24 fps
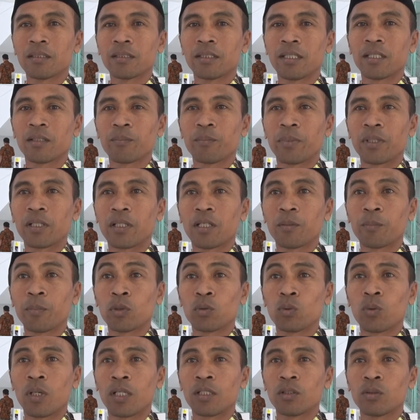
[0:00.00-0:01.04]
yang
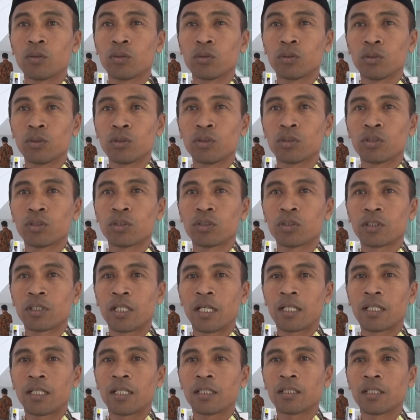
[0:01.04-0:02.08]
berkebutuhan khusus
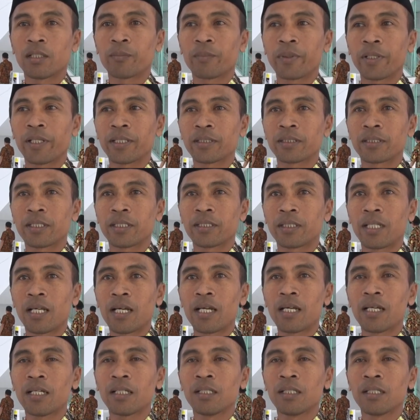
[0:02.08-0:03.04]
karena TPS kita